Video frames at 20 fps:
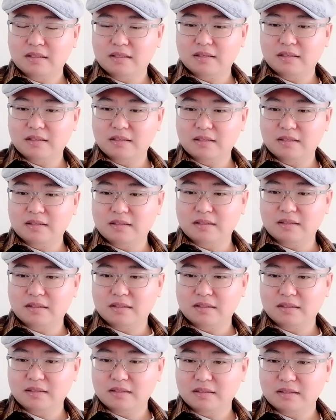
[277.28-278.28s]
嗯，
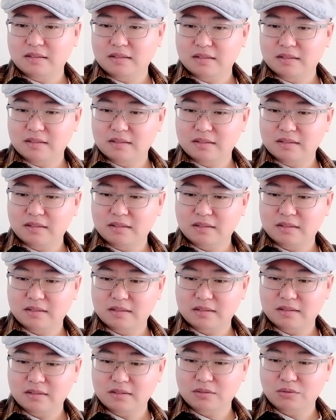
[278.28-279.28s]

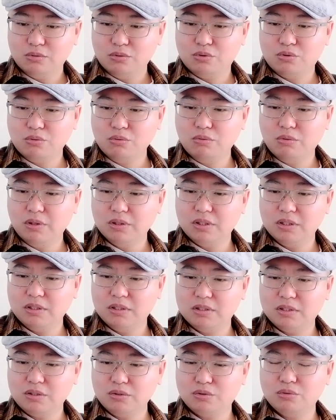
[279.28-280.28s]
对中国
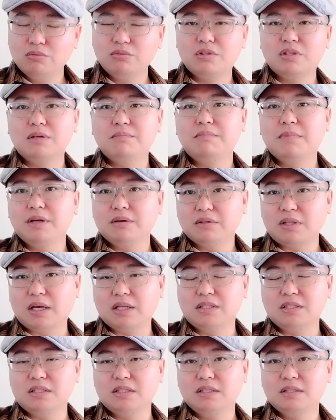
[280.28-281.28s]
的这个纵深没有
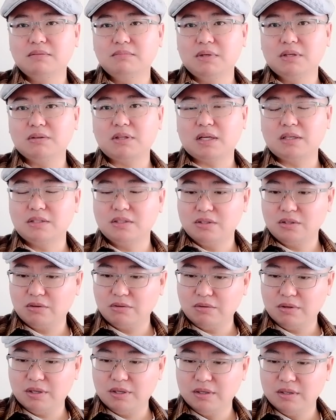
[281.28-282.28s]
打击，没有打击
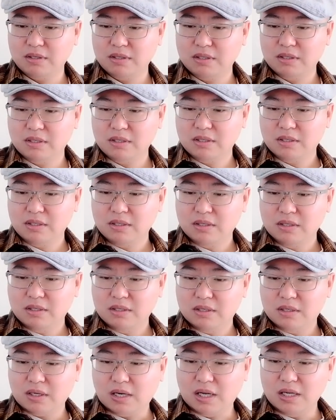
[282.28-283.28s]
效果。
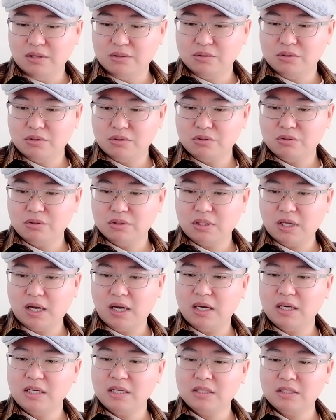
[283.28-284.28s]
还有就是说，
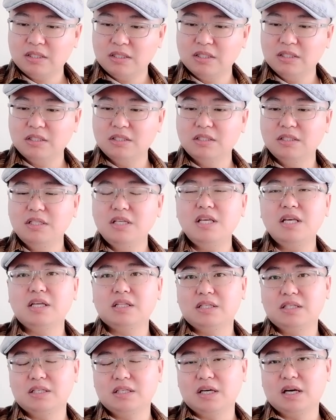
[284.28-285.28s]
它这个是
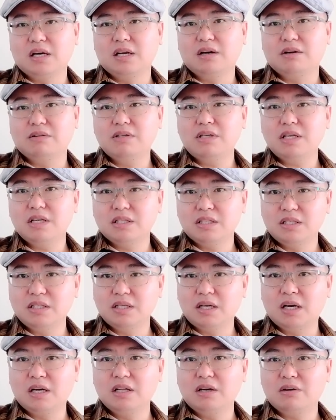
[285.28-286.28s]
液体燃料，液体
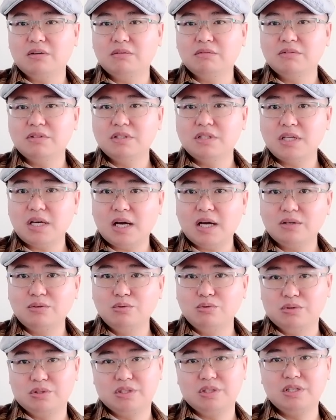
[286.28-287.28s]
燃料加
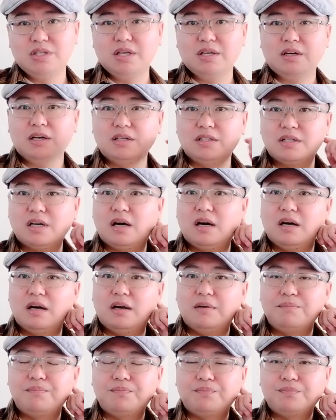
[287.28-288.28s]
注时间很长
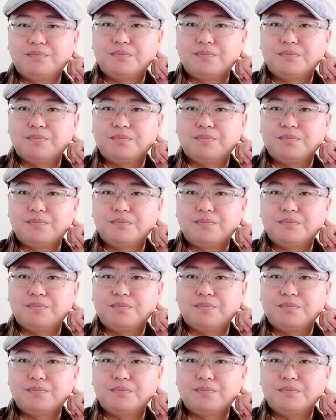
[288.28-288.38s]
啊，